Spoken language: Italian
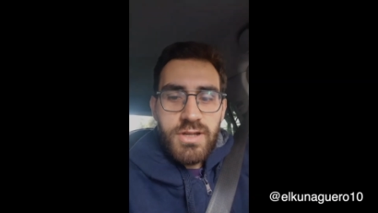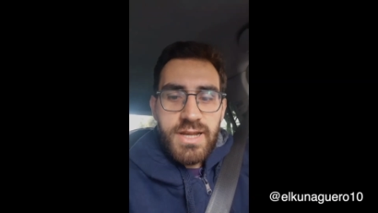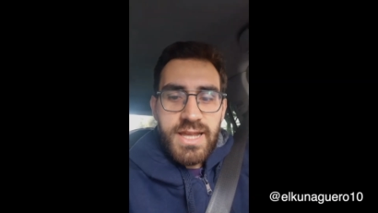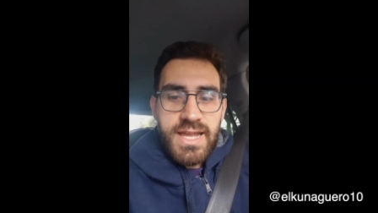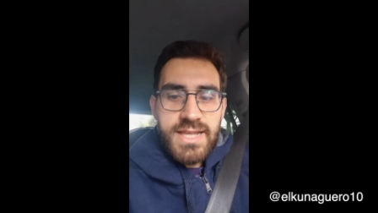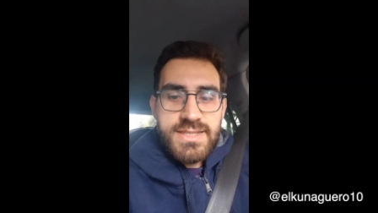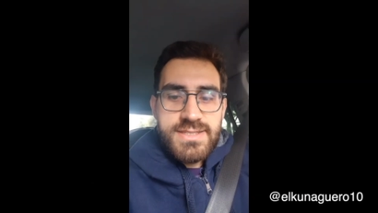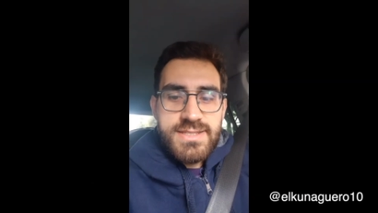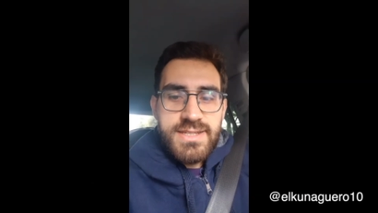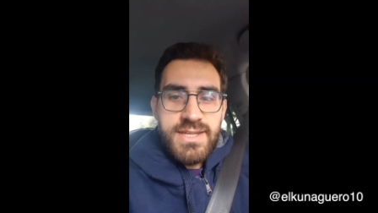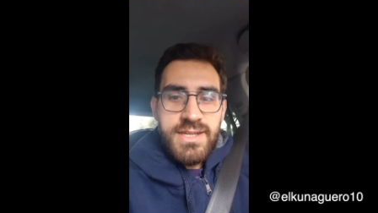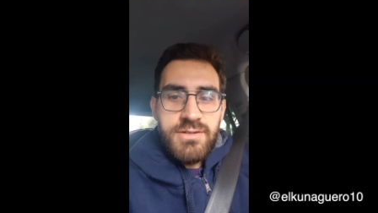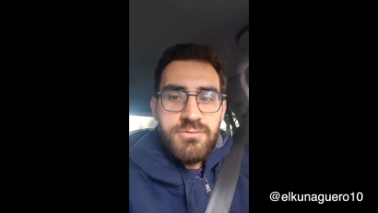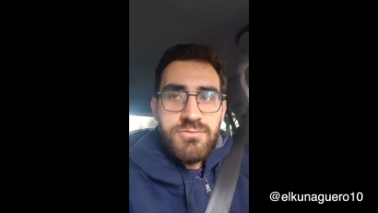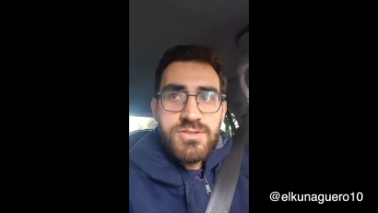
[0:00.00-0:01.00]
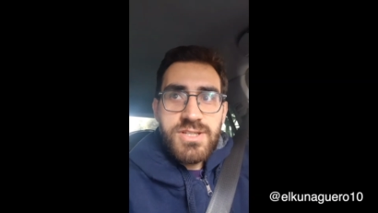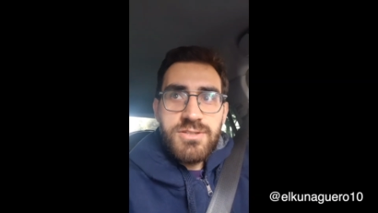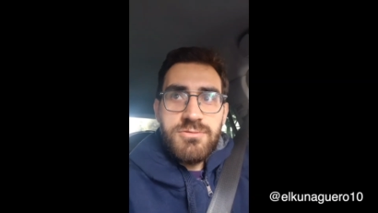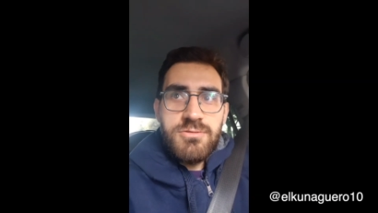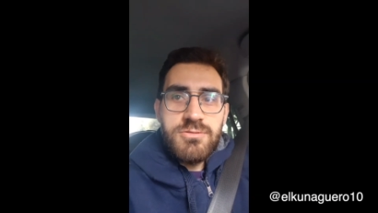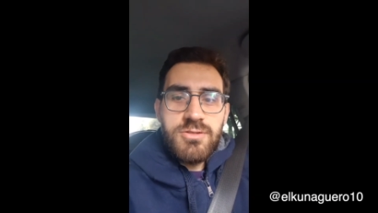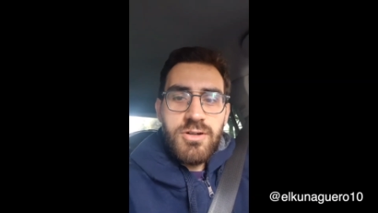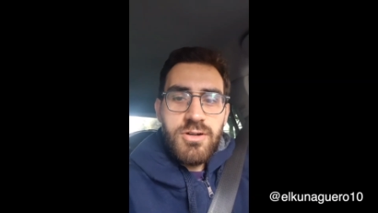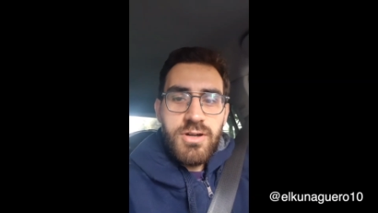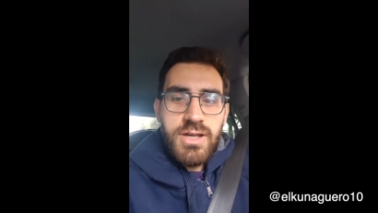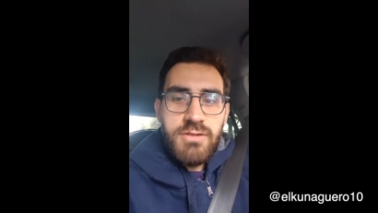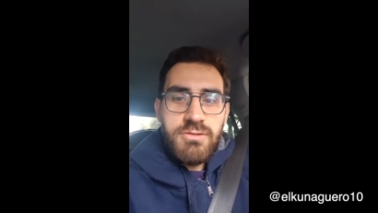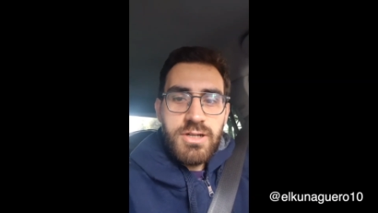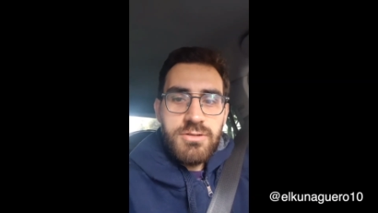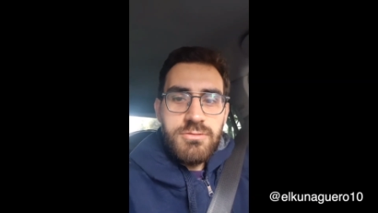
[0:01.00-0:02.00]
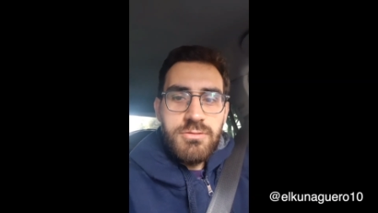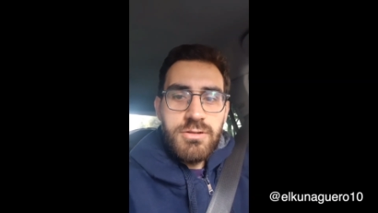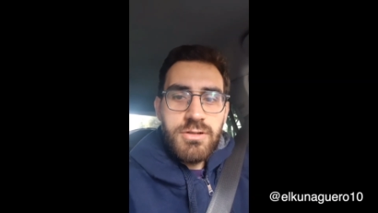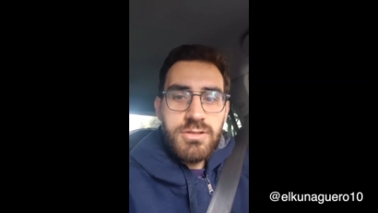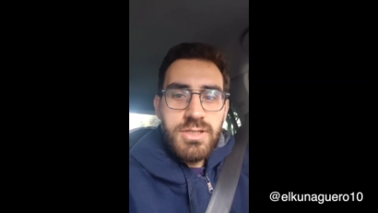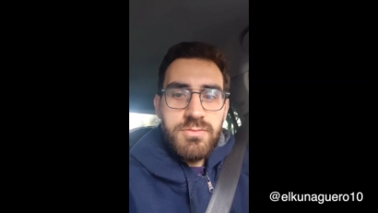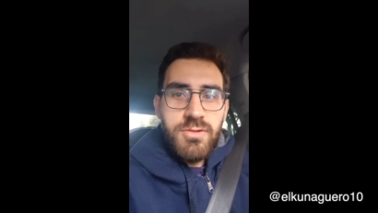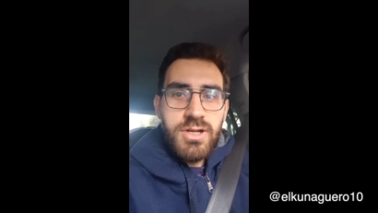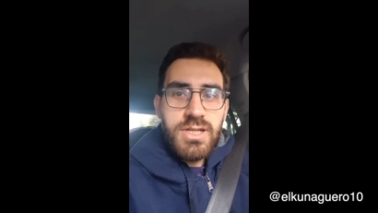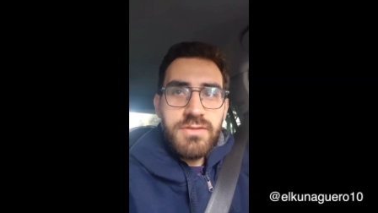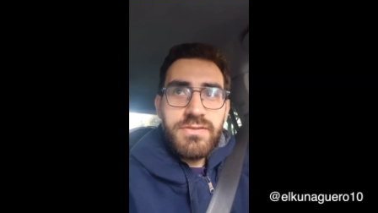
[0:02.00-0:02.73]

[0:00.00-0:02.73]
ragazzi, un saluto e un augurio di buone